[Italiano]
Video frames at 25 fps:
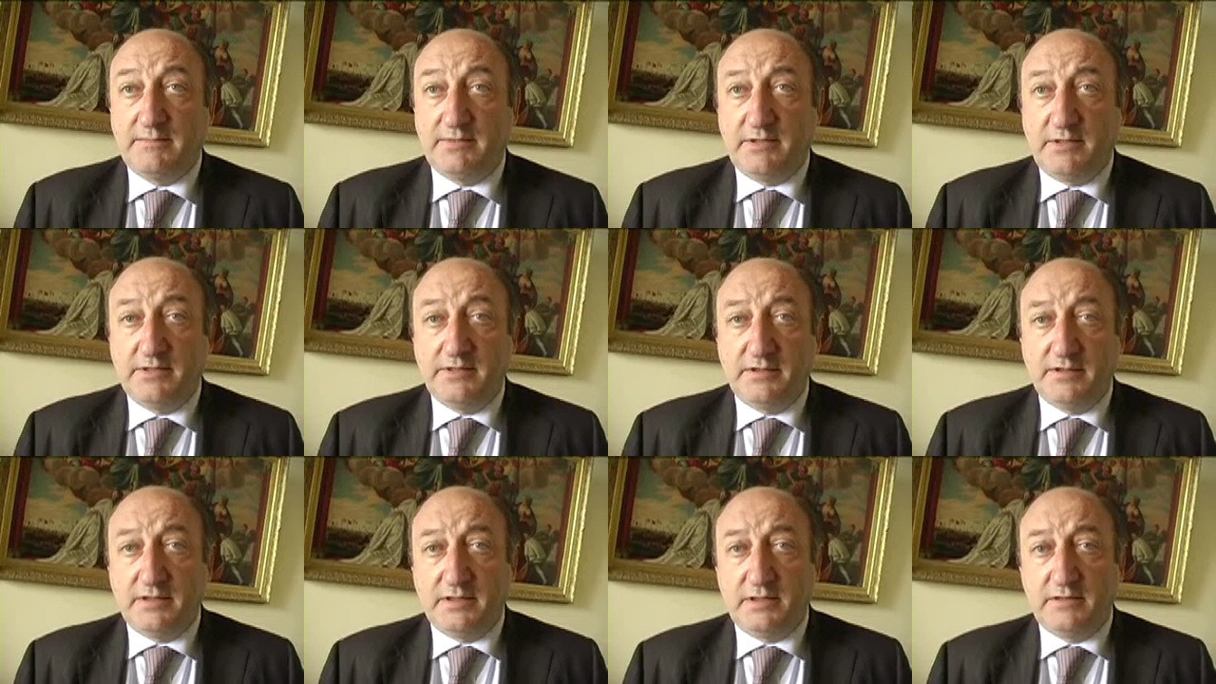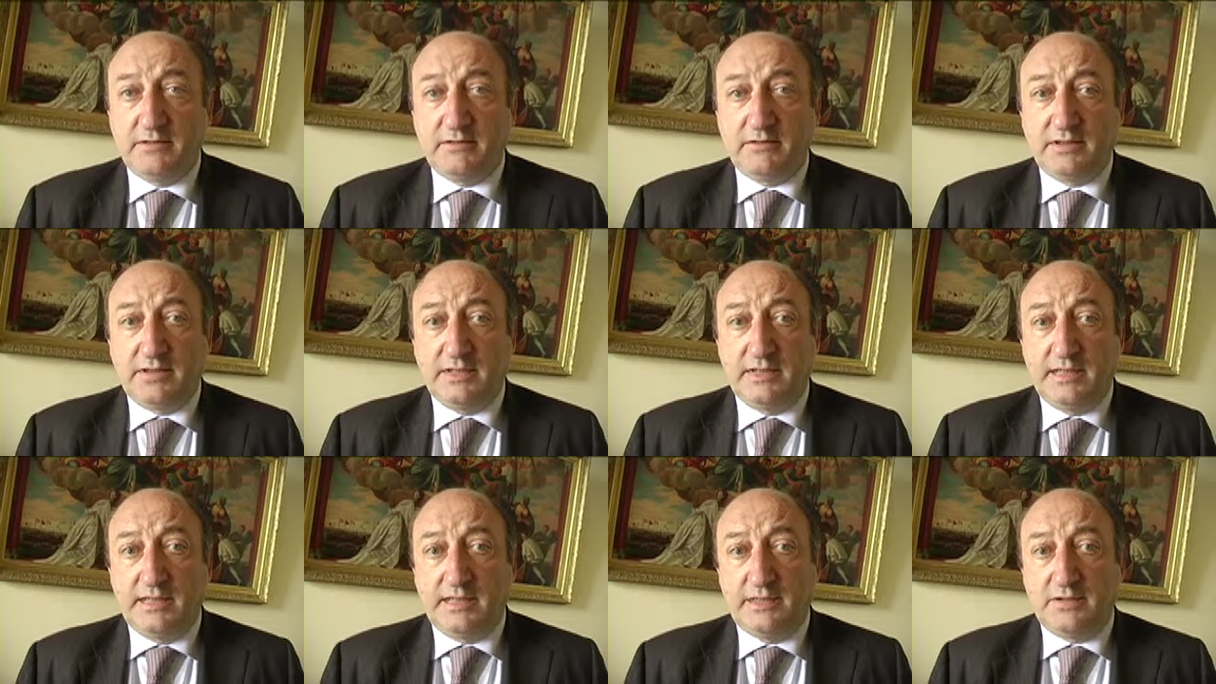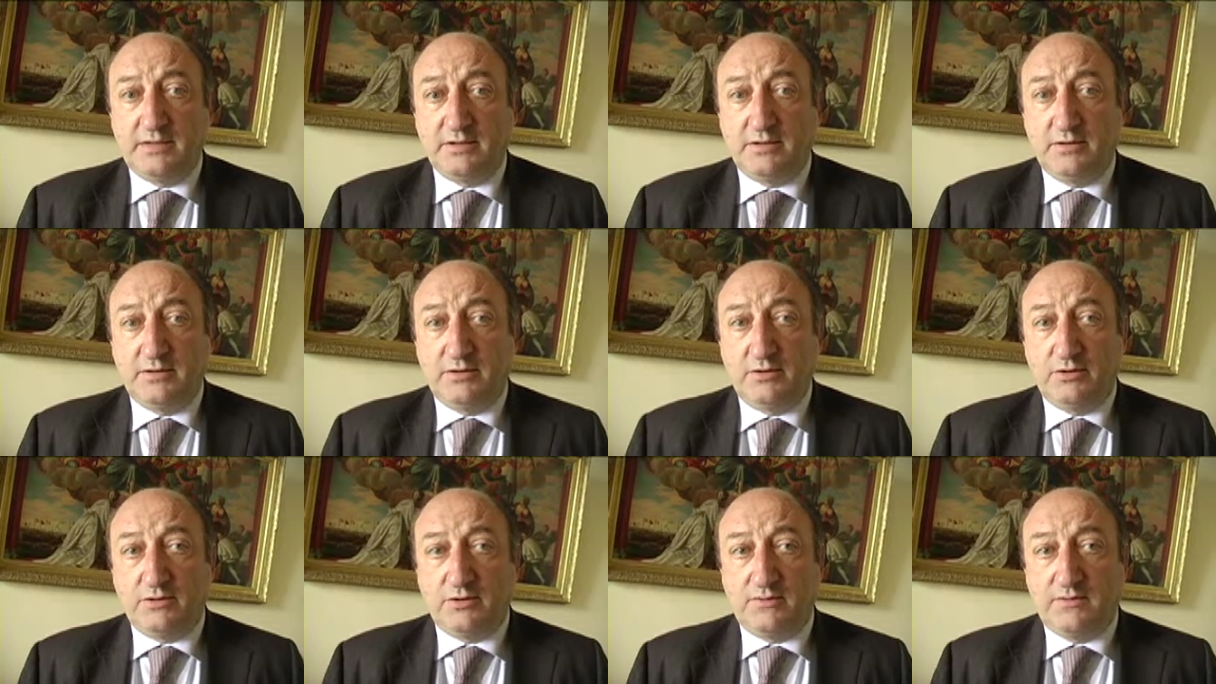però io credo che
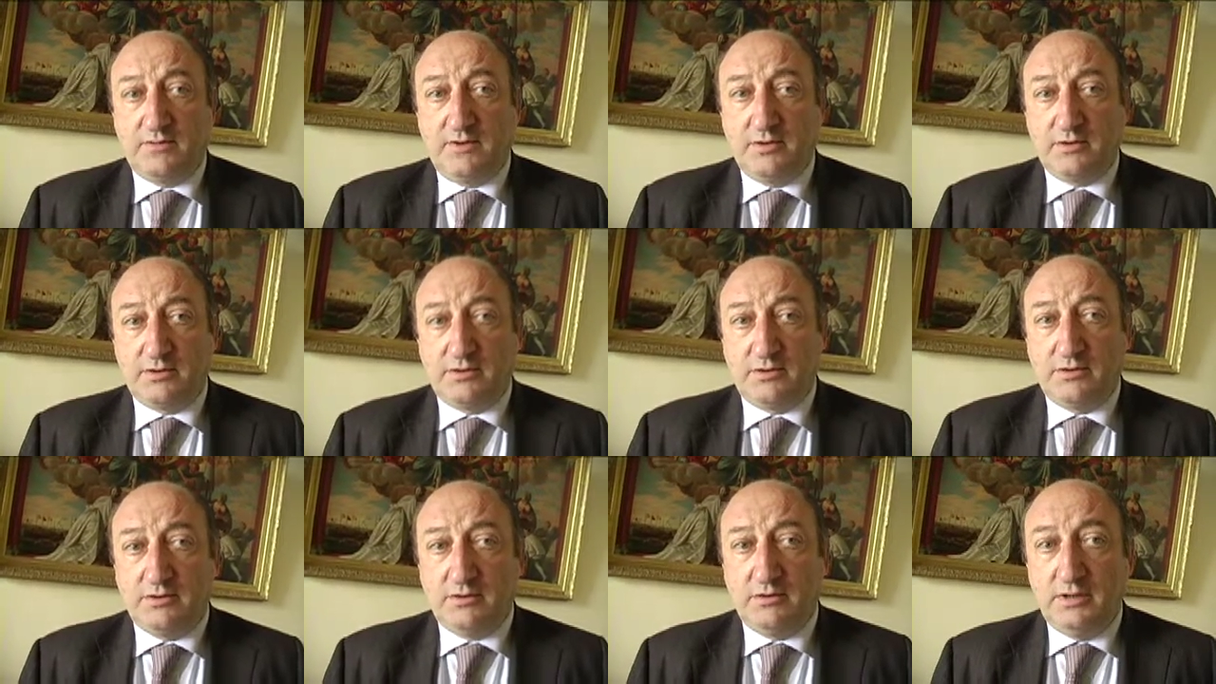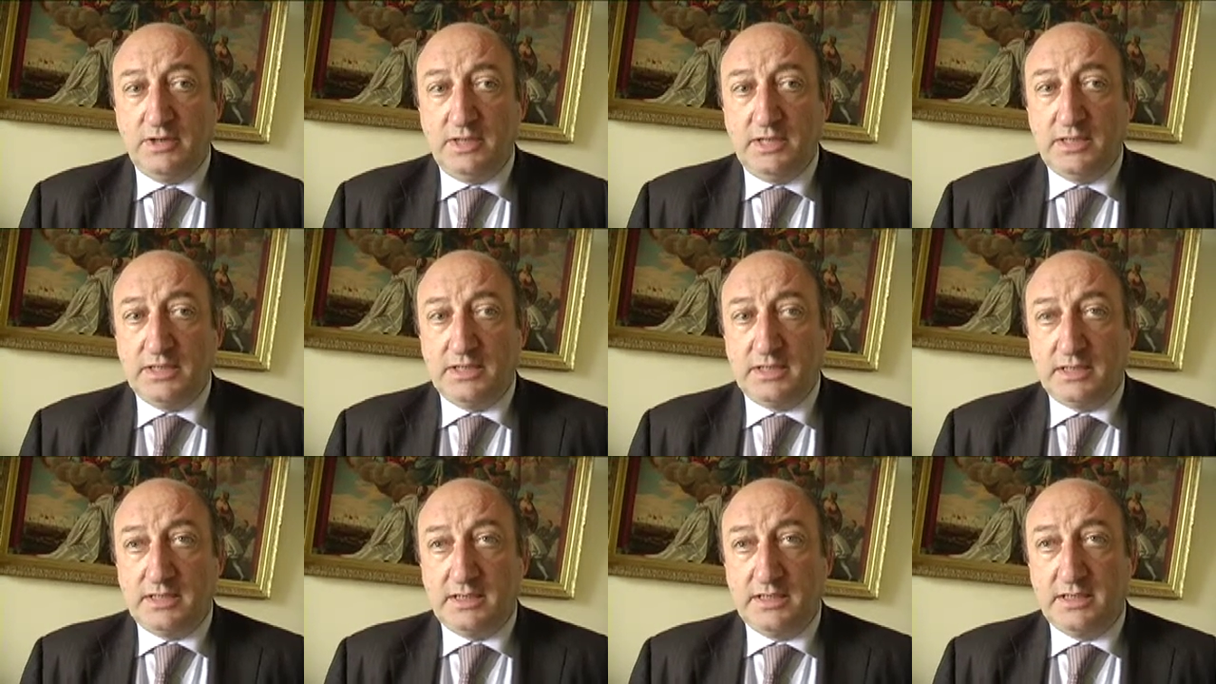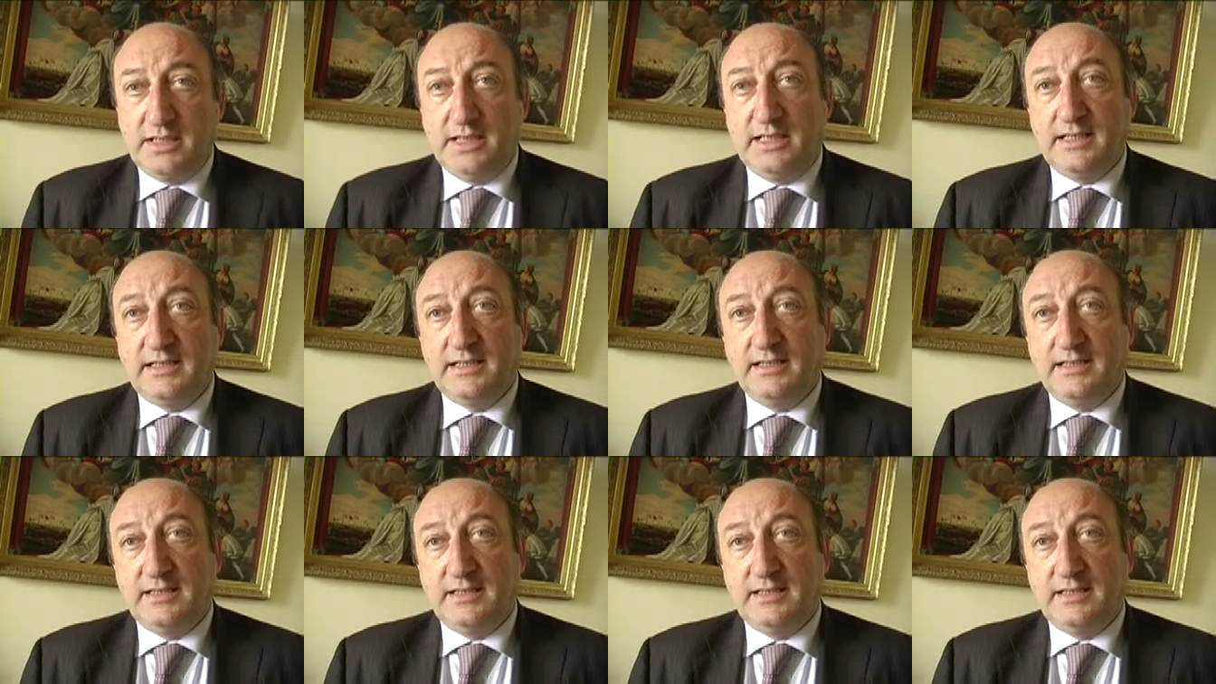adesso lo sforzo sia